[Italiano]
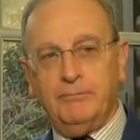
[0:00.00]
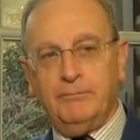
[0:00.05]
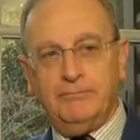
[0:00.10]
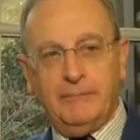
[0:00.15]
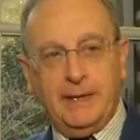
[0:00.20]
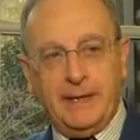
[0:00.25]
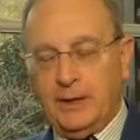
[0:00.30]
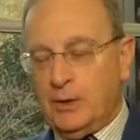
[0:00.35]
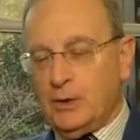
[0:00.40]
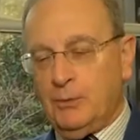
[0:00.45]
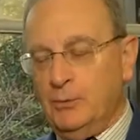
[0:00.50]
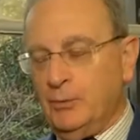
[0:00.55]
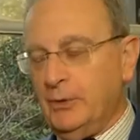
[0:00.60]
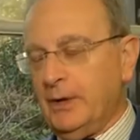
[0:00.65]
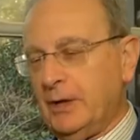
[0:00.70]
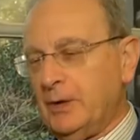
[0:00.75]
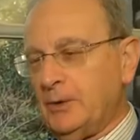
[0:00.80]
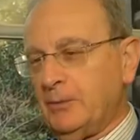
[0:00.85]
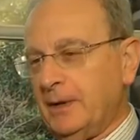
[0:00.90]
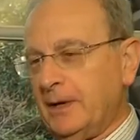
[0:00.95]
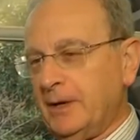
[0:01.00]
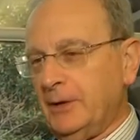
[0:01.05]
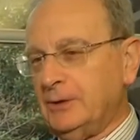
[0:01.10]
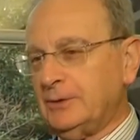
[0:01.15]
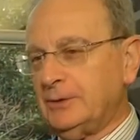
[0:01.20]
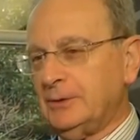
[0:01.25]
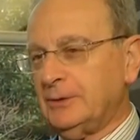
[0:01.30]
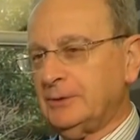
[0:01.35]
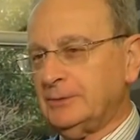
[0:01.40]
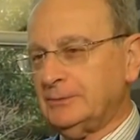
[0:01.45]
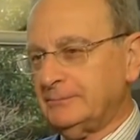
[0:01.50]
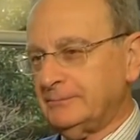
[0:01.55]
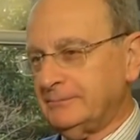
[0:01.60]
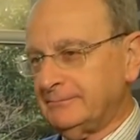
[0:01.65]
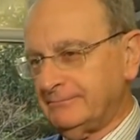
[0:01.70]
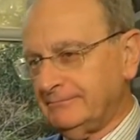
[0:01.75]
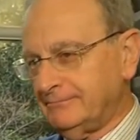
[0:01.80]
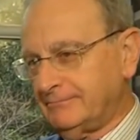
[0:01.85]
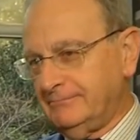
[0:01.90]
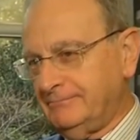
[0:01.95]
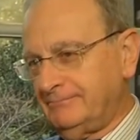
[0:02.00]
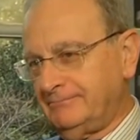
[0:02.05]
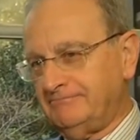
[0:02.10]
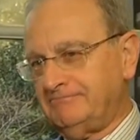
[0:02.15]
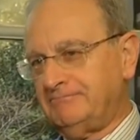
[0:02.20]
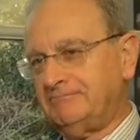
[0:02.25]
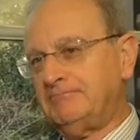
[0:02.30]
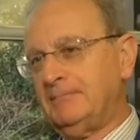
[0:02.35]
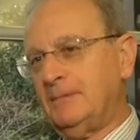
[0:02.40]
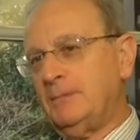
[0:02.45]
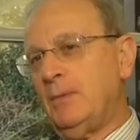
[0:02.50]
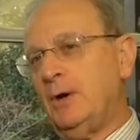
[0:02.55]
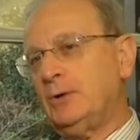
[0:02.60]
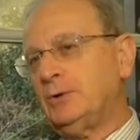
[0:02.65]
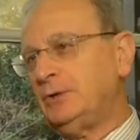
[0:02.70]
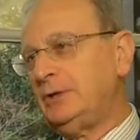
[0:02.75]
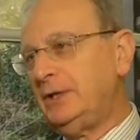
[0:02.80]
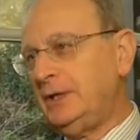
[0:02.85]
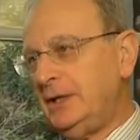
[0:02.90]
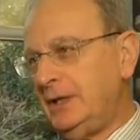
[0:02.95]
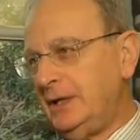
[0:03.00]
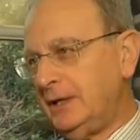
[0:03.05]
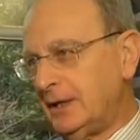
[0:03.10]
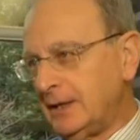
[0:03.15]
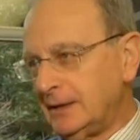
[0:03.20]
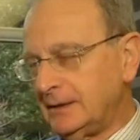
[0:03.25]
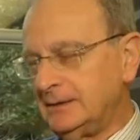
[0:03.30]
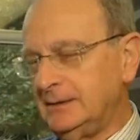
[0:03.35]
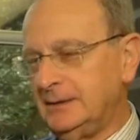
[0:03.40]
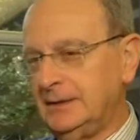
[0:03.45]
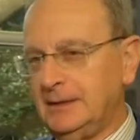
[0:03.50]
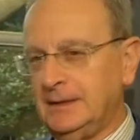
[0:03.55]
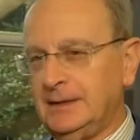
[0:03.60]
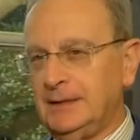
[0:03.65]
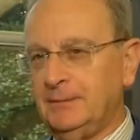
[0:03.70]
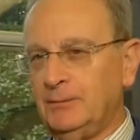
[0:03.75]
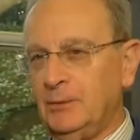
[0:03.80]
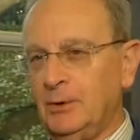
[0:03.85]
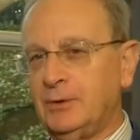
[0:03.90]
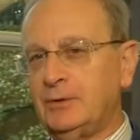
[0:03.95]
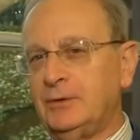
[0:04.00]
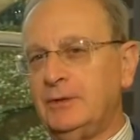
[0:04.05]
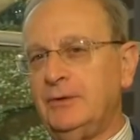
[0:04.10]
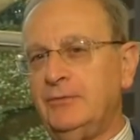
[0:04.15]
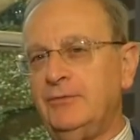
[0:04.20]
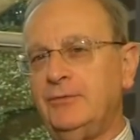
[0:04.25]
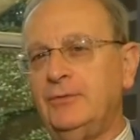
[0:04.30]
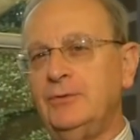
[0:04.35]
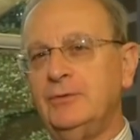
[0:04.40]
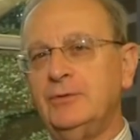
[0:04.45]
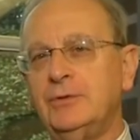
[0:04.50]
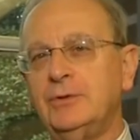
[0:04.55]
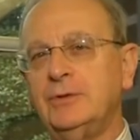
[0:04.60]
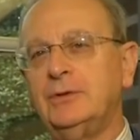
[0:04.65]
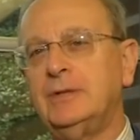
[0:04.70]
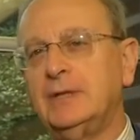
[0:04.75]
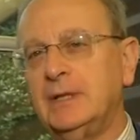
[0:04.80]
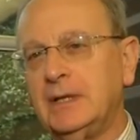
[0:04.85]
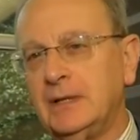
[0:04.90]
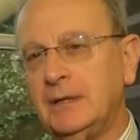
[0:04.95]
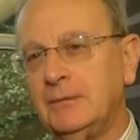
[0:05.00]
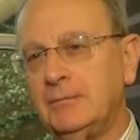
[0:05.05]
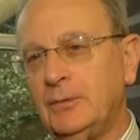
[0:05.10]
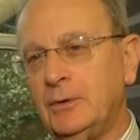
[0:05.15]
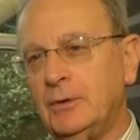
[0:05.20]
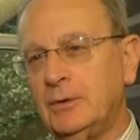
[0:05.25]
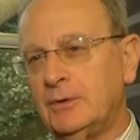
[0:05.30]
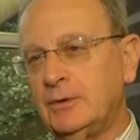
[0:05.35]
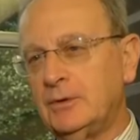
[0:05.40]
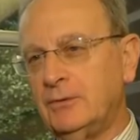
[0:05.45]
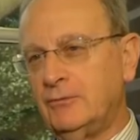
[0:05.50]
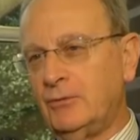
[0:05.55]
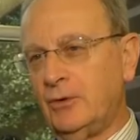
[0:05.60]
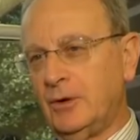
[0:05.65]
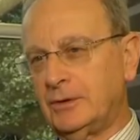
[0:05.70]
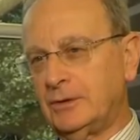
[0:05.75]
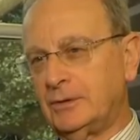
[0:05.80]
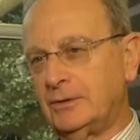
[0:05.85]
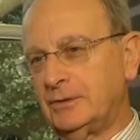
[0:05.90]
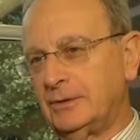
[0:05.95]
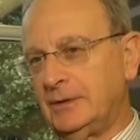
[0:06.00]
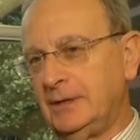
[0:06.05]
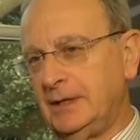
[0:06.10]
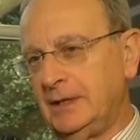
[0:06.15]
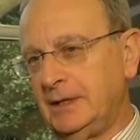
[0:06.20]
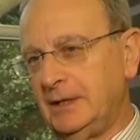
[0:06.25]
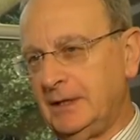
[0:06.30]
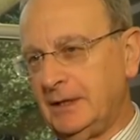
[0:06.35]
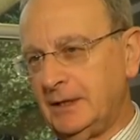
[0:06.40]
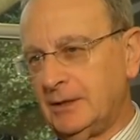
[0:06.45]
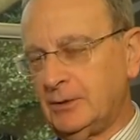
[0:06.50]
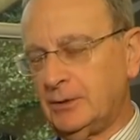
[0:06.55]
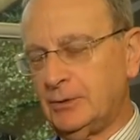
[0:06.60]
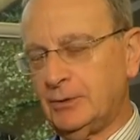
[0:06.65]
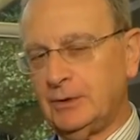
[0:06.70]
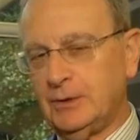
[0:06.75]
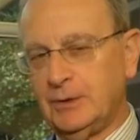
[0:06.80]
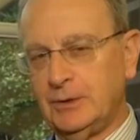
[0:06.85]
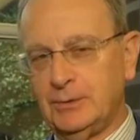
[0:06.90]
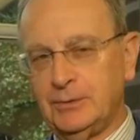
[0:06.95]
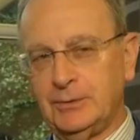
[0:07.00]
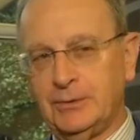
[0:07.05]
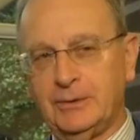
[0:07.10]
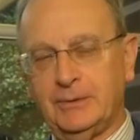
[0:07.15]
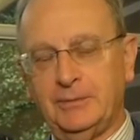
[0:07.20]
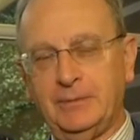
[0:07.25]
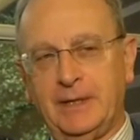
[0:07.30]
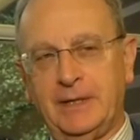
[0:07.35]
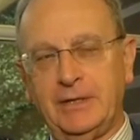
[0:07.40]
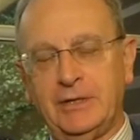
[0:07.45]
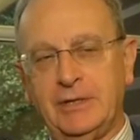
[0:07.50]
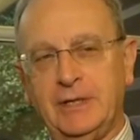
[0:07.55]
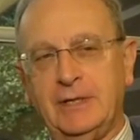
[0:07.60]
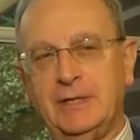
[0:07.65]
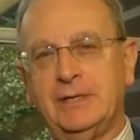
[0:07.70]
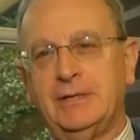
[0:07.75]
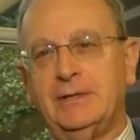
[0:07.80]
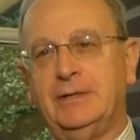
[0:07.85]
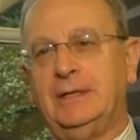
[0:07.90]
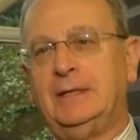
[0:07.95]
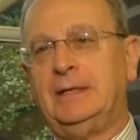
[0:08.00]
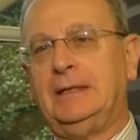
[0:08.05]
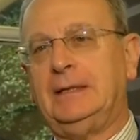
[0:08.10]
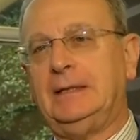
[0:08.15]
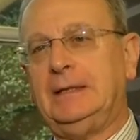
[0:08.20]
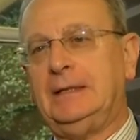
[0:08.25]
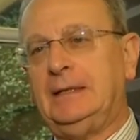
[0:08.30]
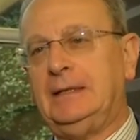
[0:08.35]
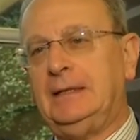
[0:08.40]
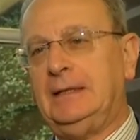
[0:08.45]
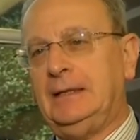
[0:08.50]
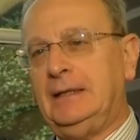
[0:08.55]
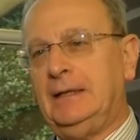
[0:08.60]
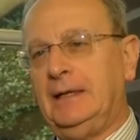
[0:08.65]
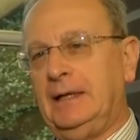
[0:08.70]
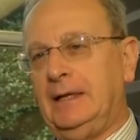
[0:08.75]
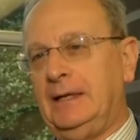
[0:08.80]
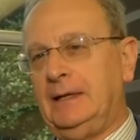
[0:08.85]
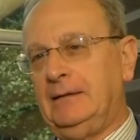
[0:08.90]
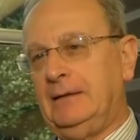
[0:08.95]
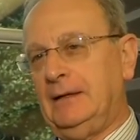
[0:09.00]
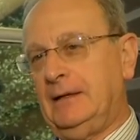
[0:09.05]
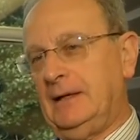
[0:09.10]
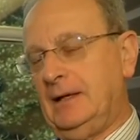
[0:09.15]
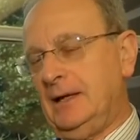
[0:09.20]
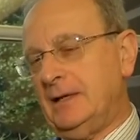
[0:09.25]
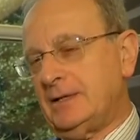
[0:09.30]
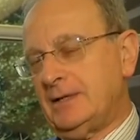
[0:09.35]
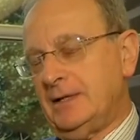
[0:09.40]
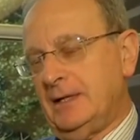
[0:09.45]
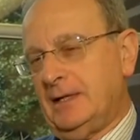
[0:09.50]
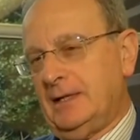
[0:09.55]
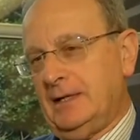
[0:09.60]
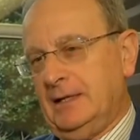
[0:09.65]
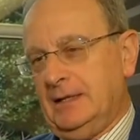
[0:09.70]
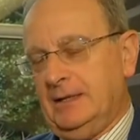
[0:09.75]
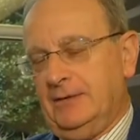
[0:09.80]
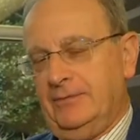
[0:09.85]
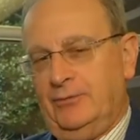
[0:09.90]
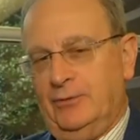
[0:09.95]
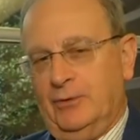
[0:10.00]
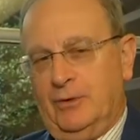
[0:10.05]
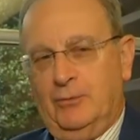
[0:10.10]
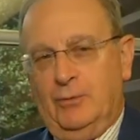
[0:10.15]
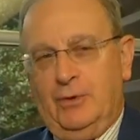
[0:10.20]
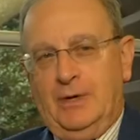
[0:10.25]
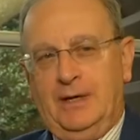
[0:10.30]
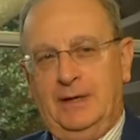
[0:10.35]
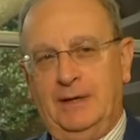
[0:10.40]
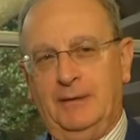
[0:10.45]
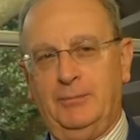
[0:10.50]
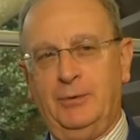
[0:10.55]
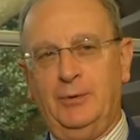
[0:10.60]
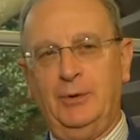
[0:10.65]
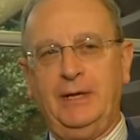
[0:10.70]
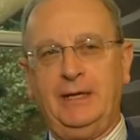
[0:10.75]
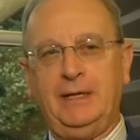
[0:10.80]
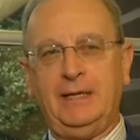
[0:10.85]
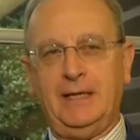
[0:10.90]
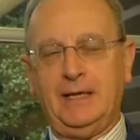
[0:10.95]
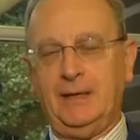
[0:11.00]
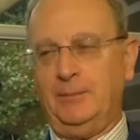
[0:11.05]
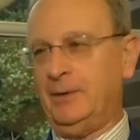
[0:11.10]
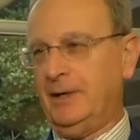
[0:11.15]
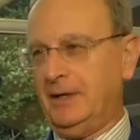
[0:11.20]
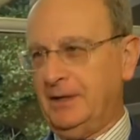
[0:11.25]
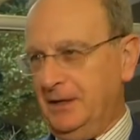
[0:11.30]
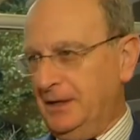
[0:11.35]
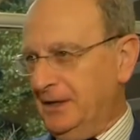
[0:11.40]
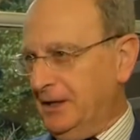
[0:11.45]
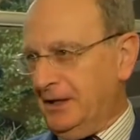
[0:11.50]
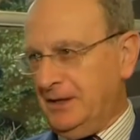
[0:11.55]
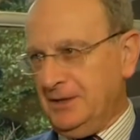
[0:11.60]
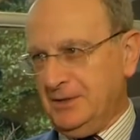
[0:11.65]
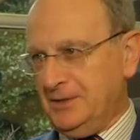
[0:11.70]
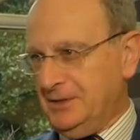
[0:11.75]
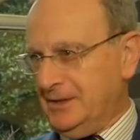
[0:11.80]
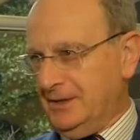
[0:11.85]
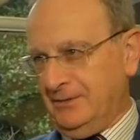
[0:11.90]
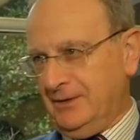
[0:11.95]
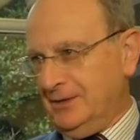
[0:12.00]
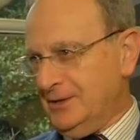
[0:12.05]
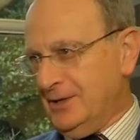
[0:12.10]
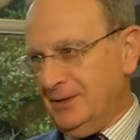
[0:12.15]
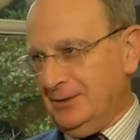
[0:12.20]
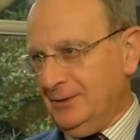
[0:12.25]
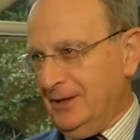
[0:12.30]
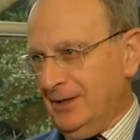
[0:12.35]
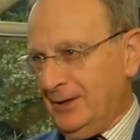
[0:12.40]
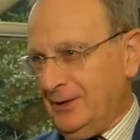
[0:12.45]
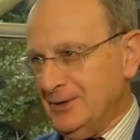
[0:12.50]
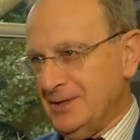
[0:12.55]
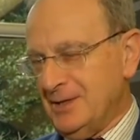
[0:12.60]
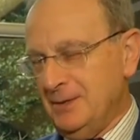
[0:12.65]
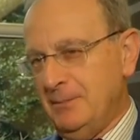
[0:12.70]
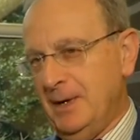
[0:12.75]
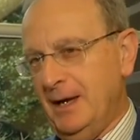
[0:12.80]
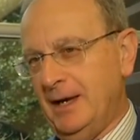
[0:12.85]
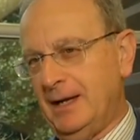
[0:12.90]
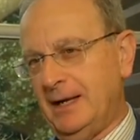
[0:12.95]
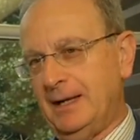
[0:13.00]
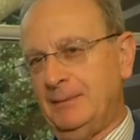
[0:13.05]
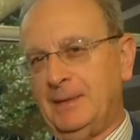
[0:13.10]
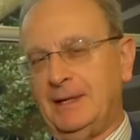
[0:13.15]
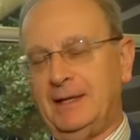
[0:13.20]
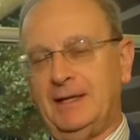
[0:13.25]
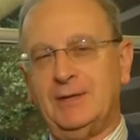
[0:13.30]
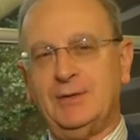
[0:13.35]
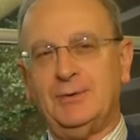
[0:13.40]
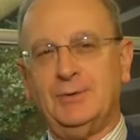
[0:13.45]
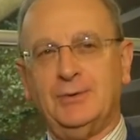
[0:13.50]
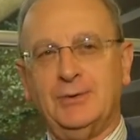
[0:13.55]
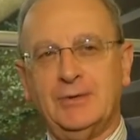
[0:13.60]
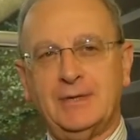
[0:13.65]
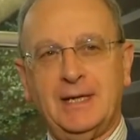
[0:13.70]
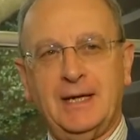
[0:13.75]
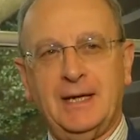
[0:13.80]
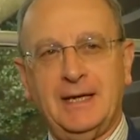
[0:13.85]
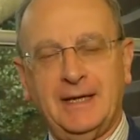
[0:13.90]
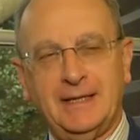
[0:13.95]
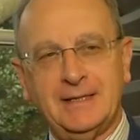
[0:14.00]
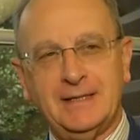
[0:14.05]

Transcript: Un bene comune, come è noto, è un modo di dire molto diffuso e molto vuoto di contenuto preciso. È la classica formula politica per dire che si sta facendo le cose bene, ma nessuno sa